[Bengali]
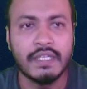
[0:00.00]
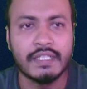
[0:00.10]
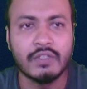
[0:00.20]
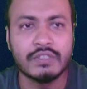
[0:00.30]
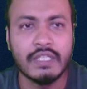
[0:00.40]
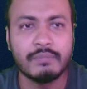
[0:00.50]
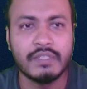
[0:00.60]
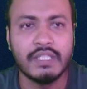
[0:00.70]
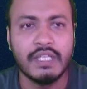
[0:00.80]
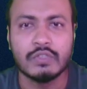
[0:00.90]
এটা হচ্ছে
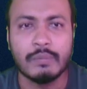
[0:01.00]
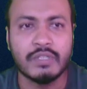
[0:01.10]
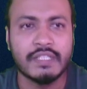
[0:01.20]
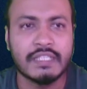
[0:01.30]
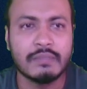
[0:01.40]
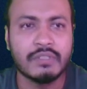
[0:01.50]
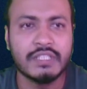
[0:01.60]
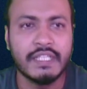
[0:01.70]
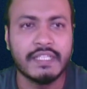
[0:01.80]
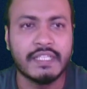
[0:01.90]
আপনি সো আপনারা দেখতে
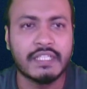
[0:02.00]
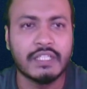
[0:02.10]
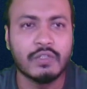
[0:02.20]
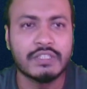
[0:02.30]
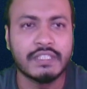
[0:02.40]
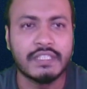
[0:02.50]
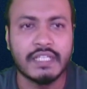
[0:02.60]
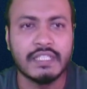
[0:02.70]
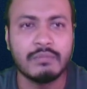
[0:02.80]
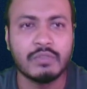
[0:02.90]
পাচ্ছেন এই গিকটা হচ্ছে
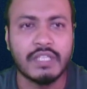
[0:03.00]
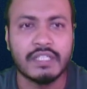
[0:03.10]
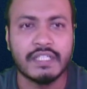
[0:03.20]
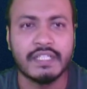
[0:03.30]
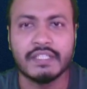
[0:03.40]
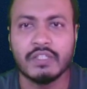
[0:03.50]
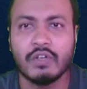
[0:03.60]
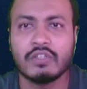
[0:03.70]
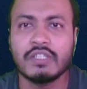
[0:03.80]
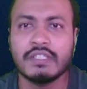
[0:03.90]
ডাটা এবং ডাটা এন্ট্রি
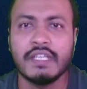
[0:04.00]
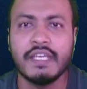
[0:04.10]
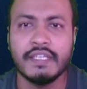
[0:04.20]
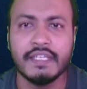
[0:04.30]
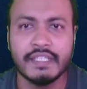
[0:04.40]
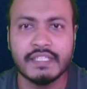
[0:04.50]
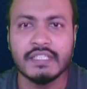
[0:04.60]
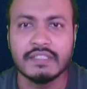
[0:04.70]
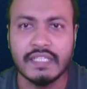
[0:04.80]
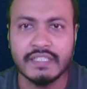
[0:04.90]
অর্থাৎ এই
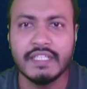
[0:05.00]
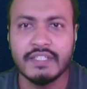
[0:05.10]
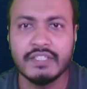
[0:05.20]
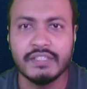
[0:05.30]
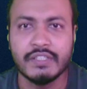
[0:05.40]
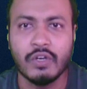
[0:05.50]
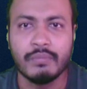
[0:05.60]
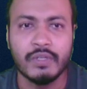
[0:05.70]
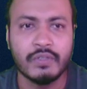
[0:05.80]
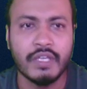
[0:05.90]
গিকটা ডাটা এন্ট্রি নিয়ে
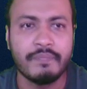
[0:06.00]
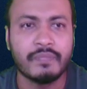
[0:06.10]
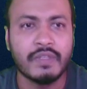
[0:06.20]
হবে ওকে